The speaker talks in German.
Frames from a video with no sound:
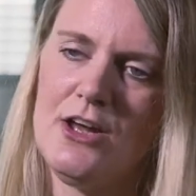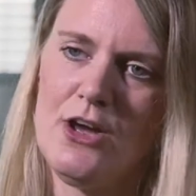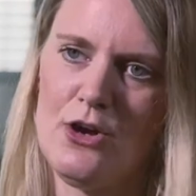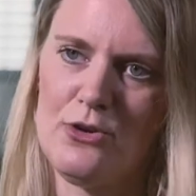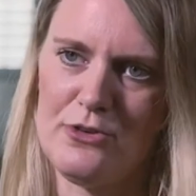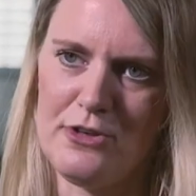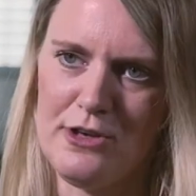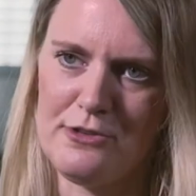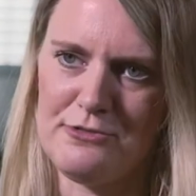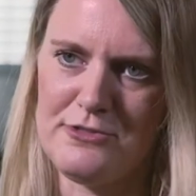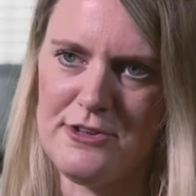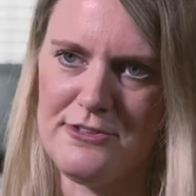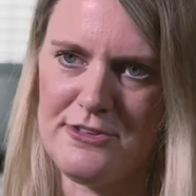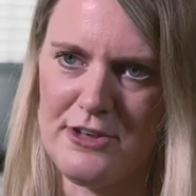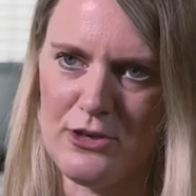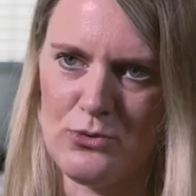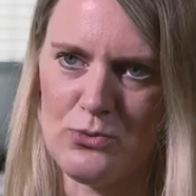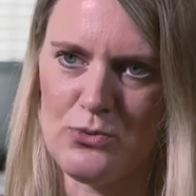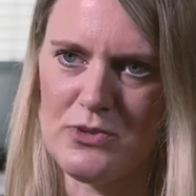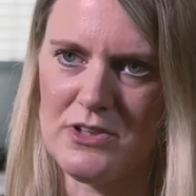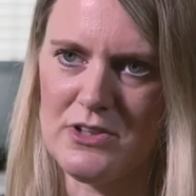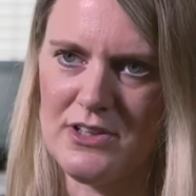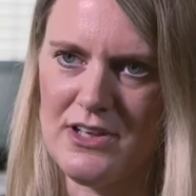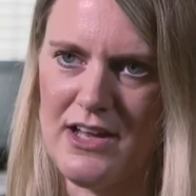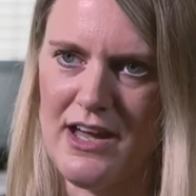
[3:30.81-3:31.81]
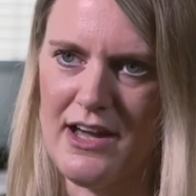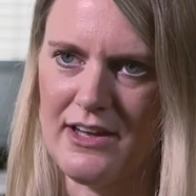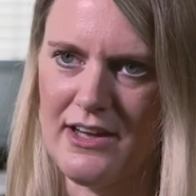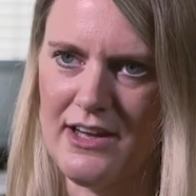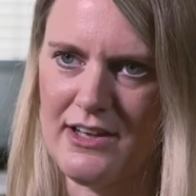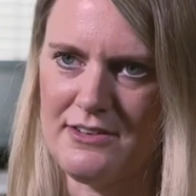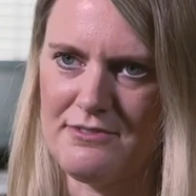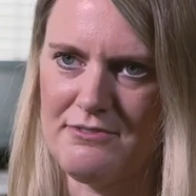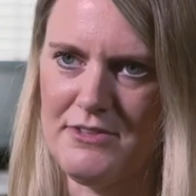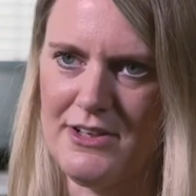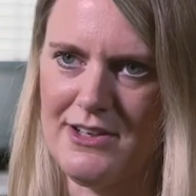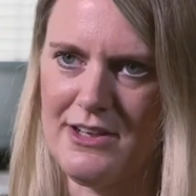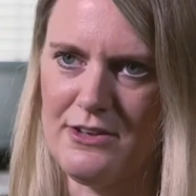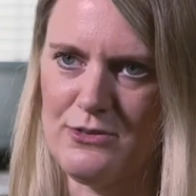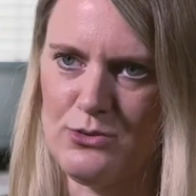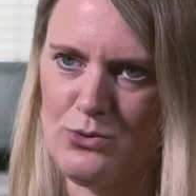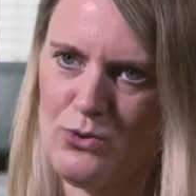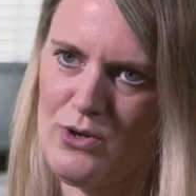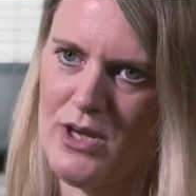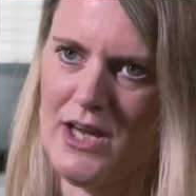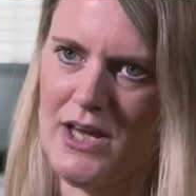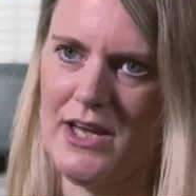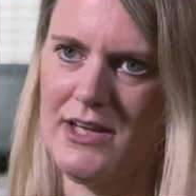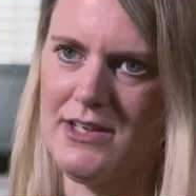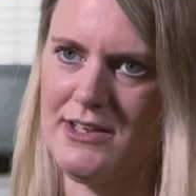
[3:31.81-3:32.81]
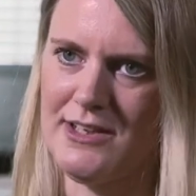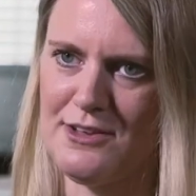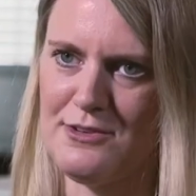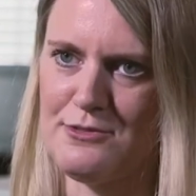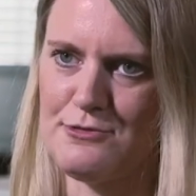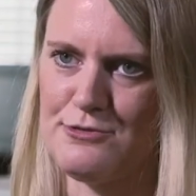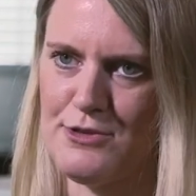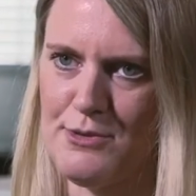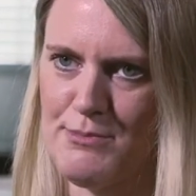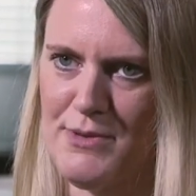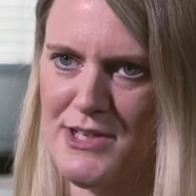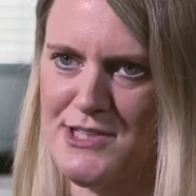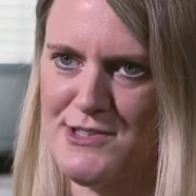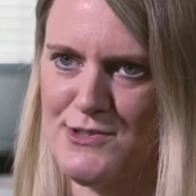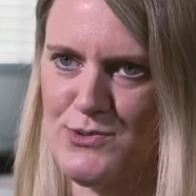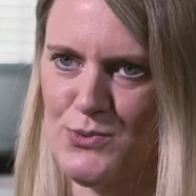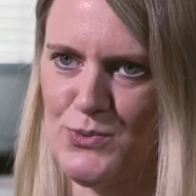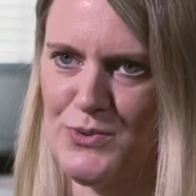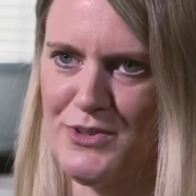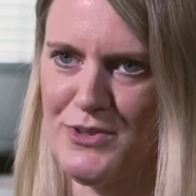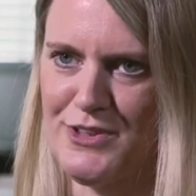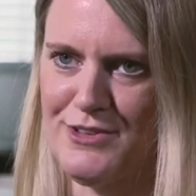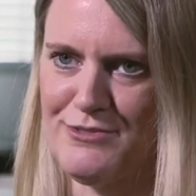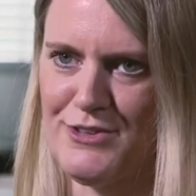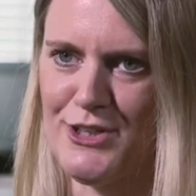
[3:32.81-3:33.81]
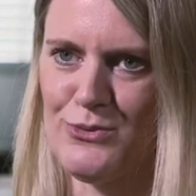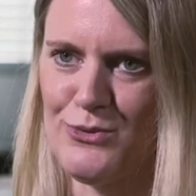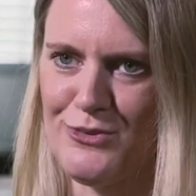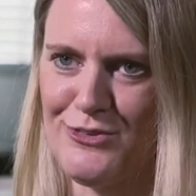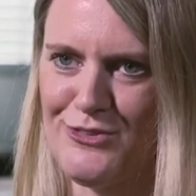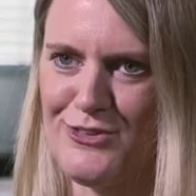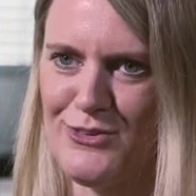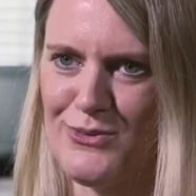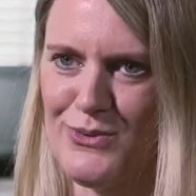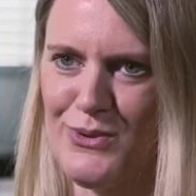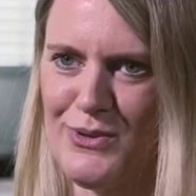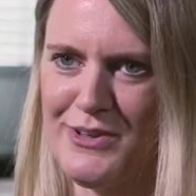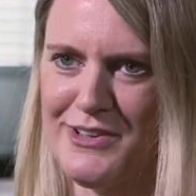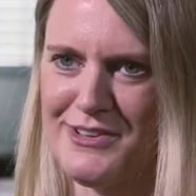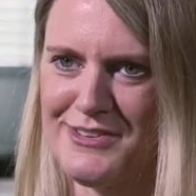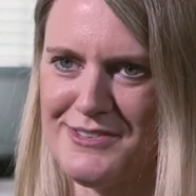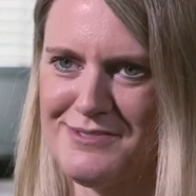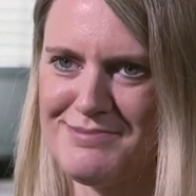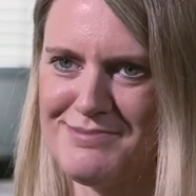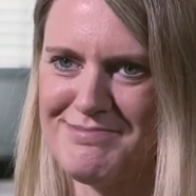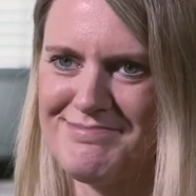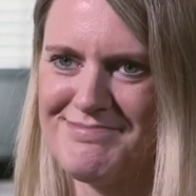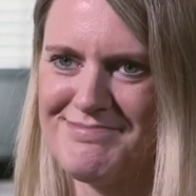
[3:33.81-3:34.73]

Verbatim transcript: Und auf dieser Grundlage hatten wir dann doch einige Informationen, die wir nutzen konnten.